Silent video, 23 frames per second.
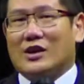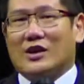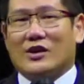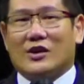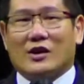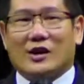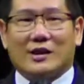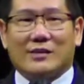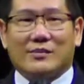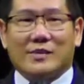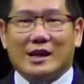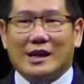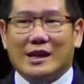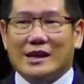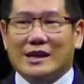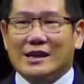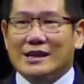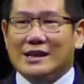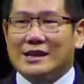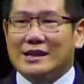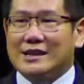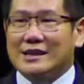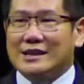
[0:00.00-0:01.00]
Orang
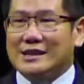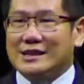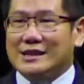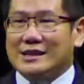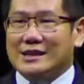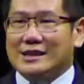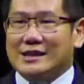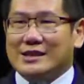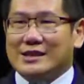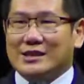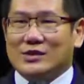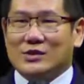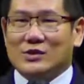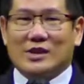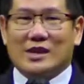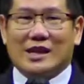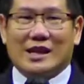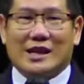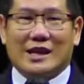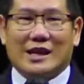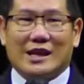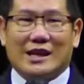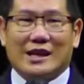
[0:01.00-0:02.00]
bilang
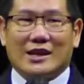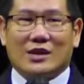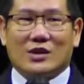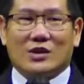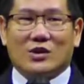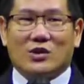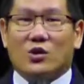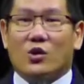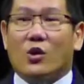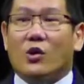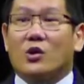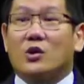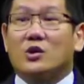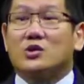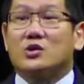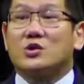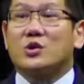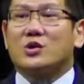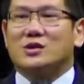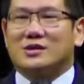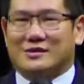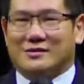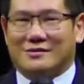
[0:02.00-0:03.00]
sudah
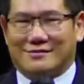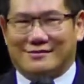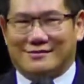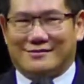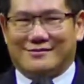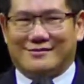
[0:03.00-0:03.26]
kokozon,